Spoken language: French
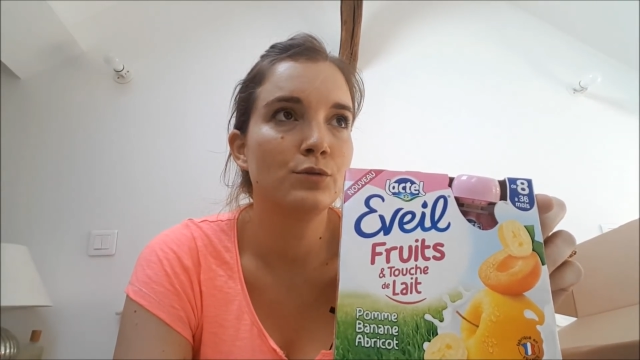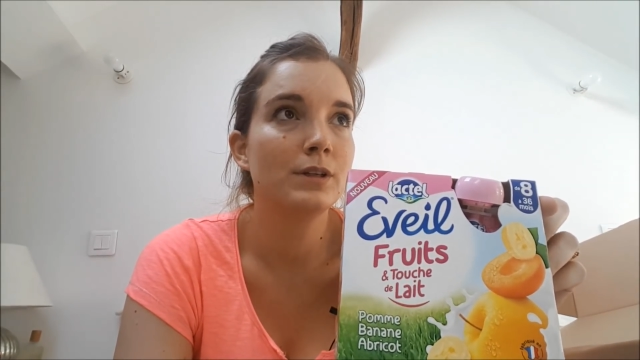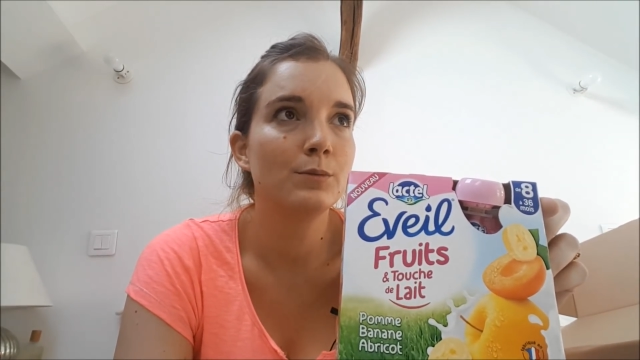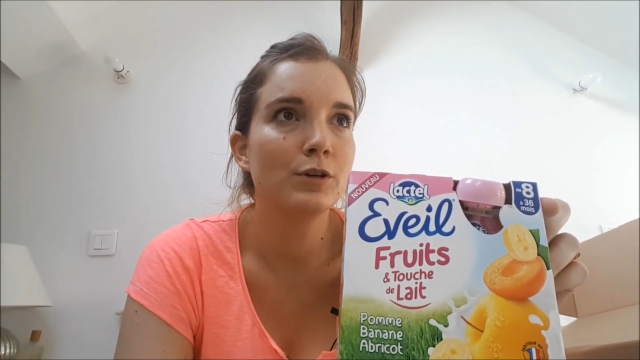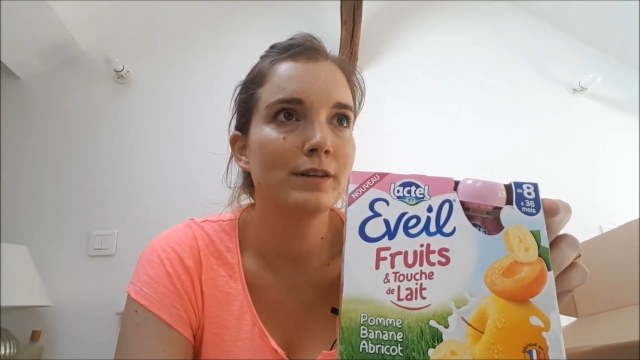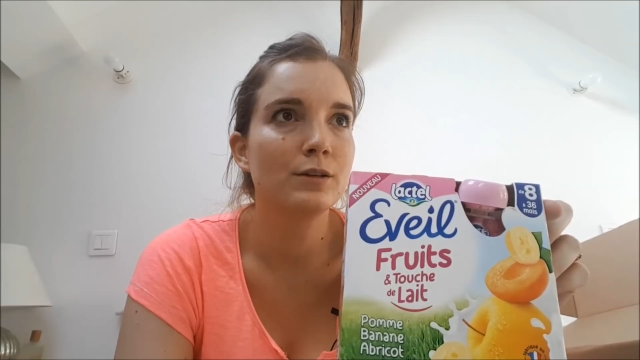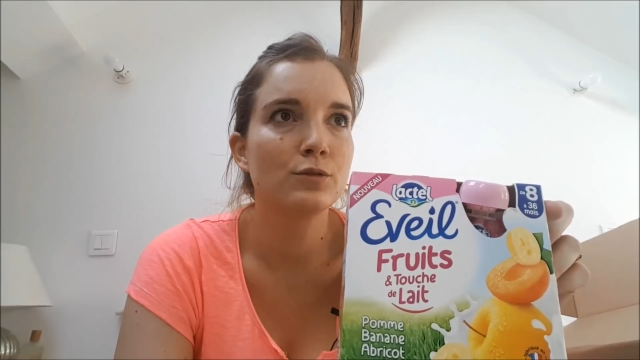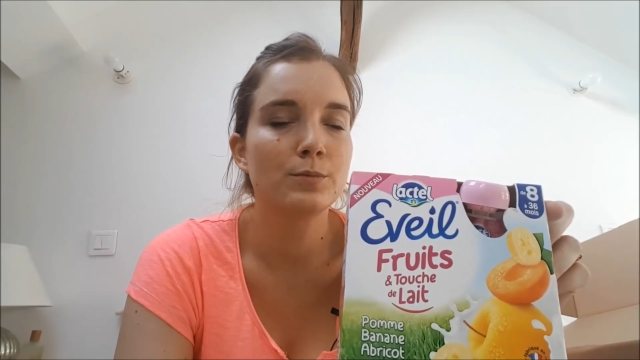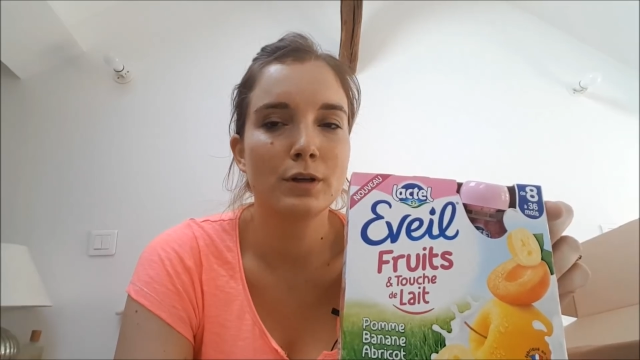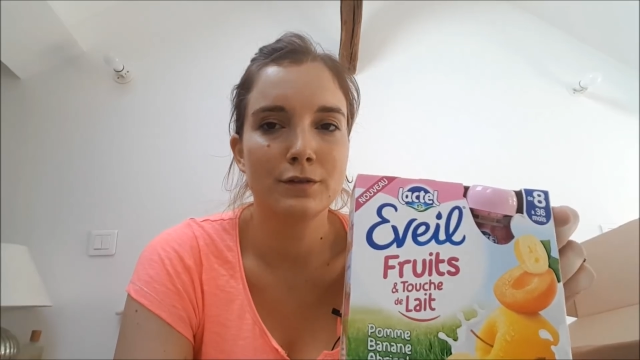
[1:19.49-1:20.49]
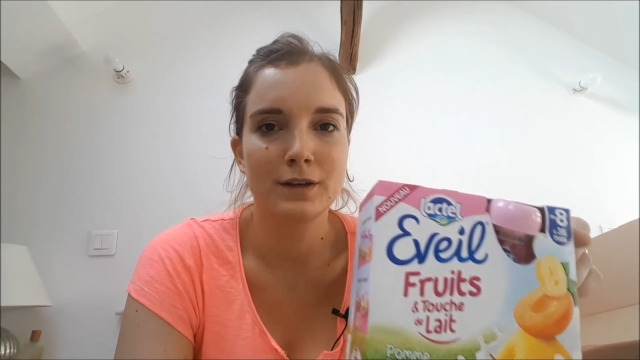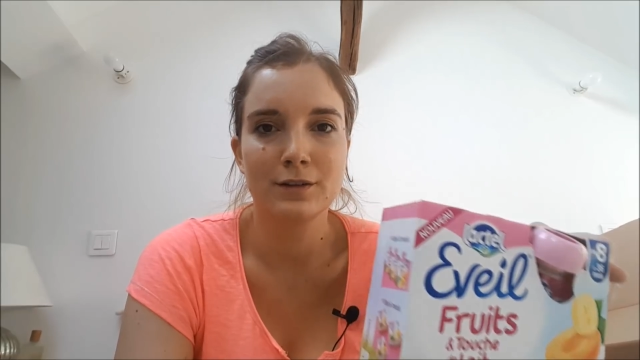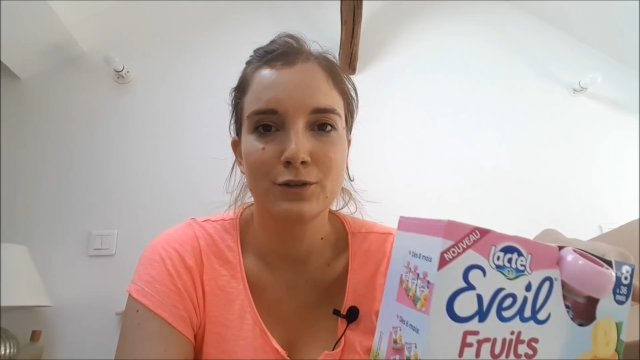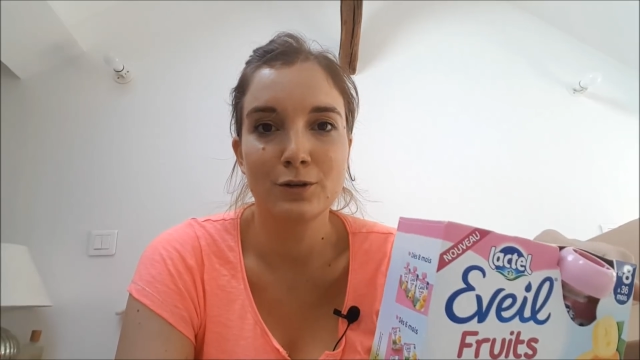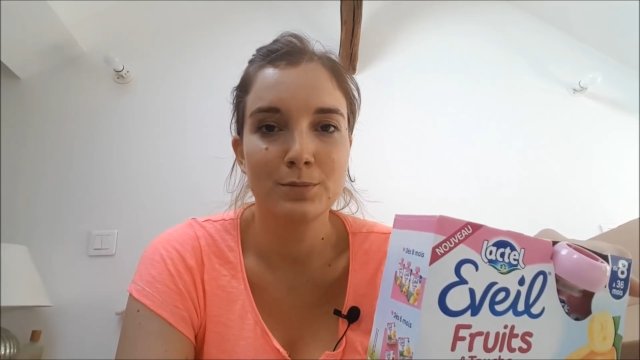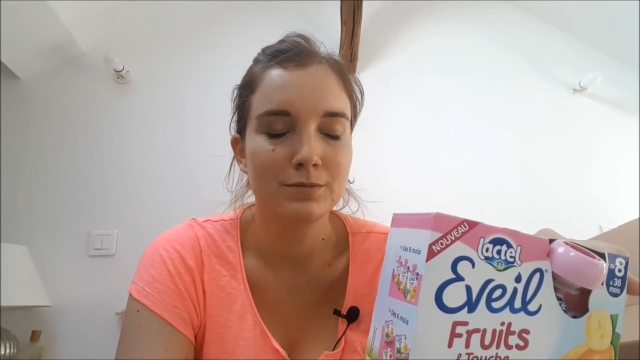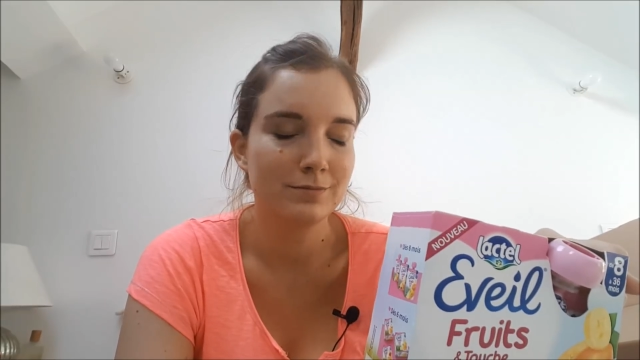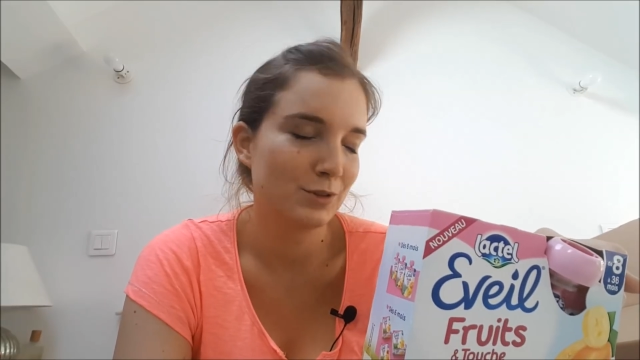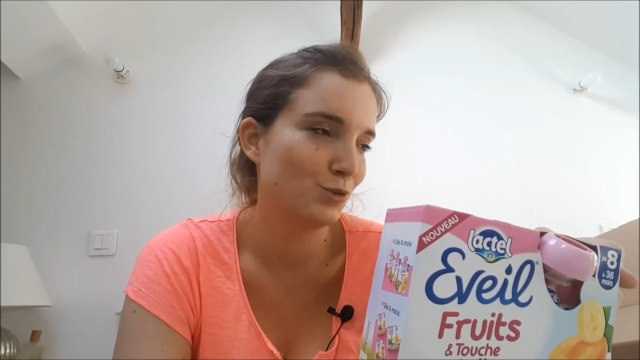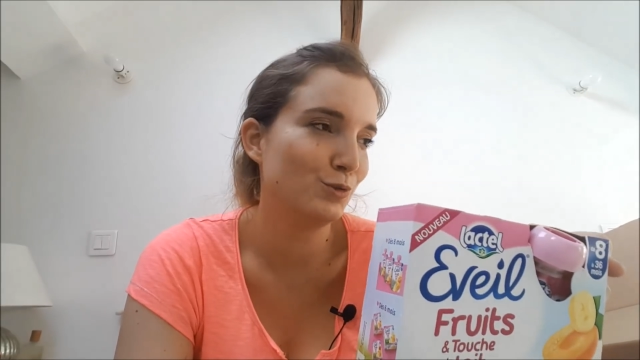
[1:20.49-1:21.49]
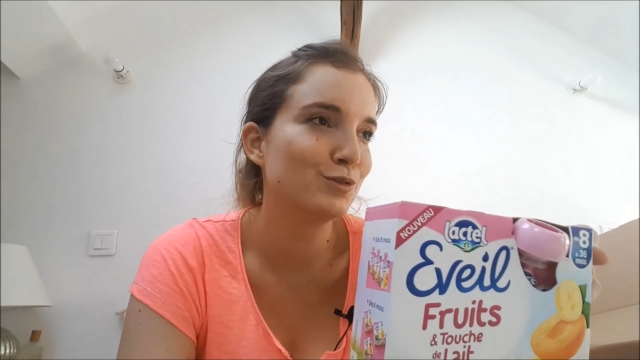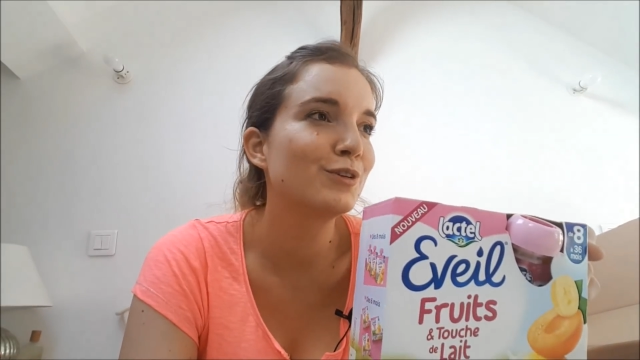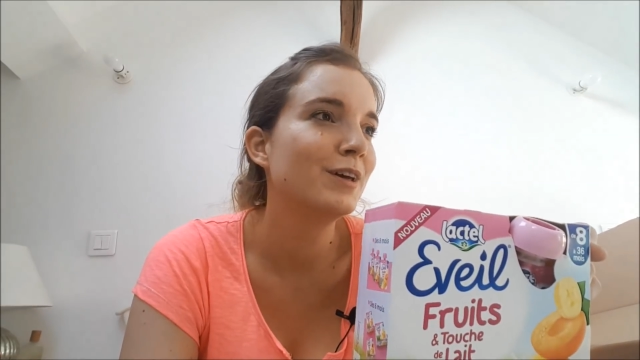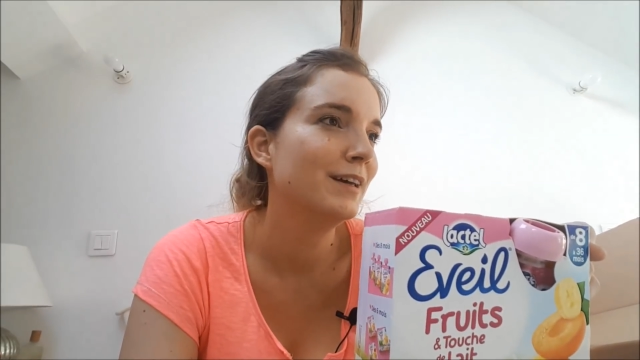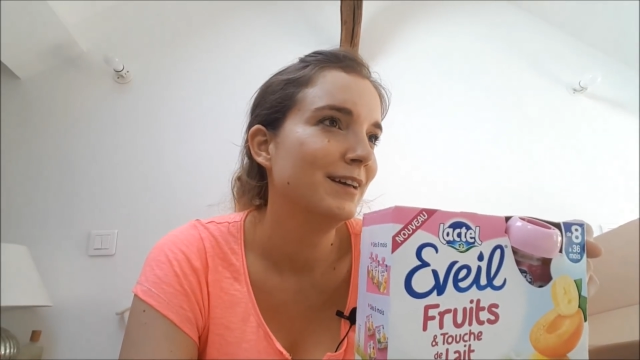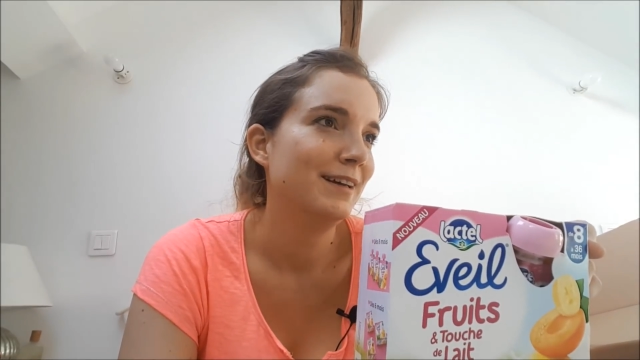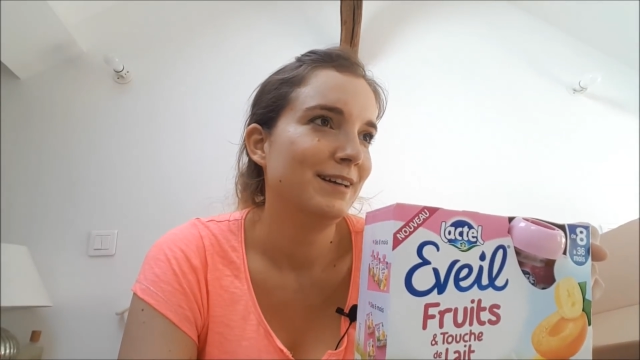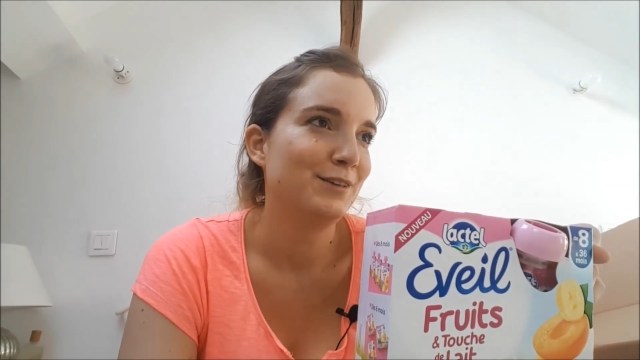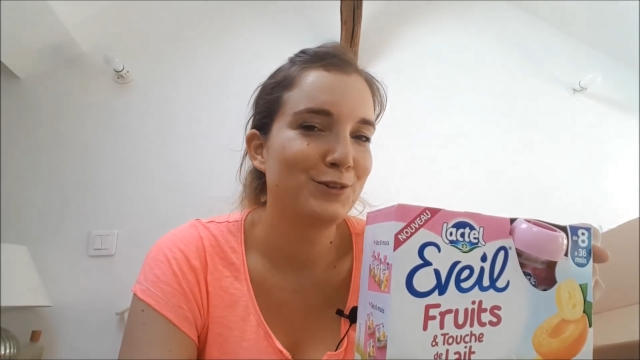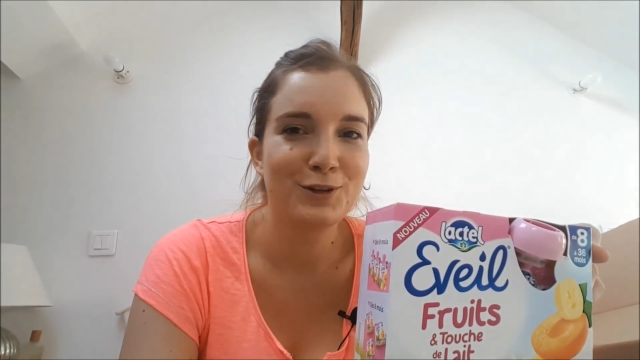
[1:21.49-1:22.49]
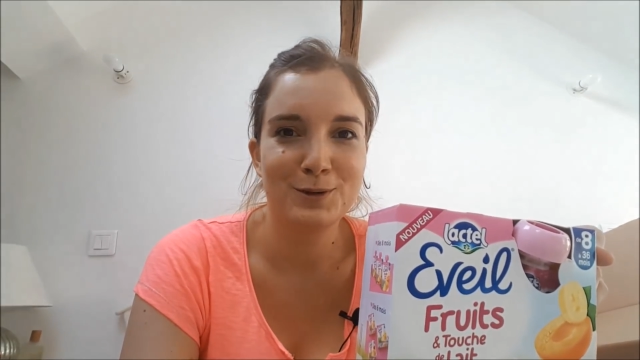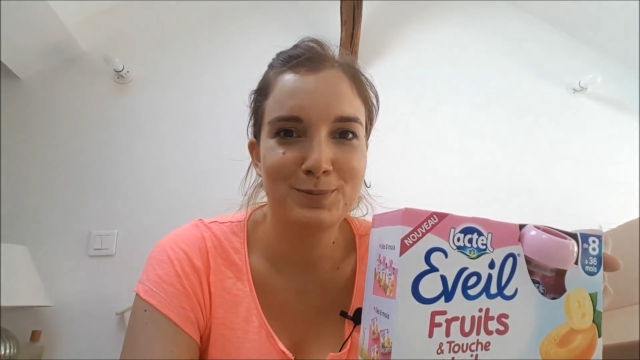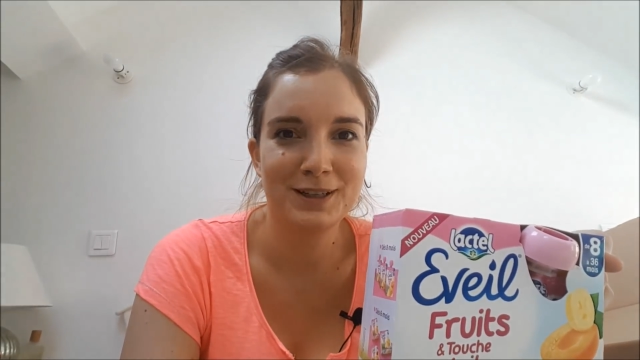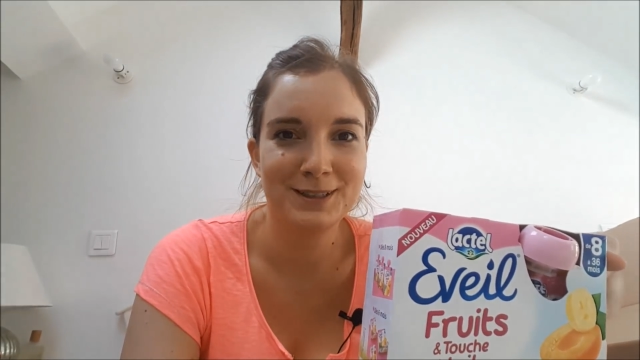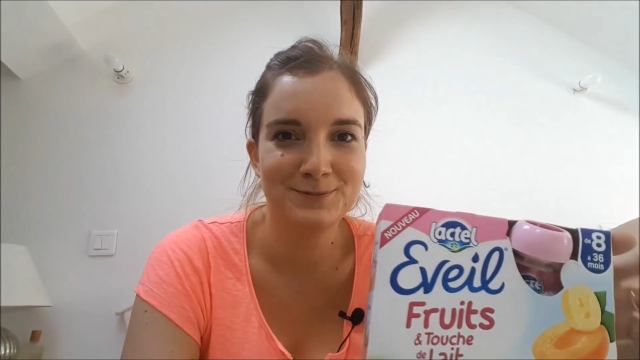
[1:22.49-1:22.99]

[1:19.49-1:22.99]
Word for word: Tous les mois, des compotes, enfin, stop. Juste, stop.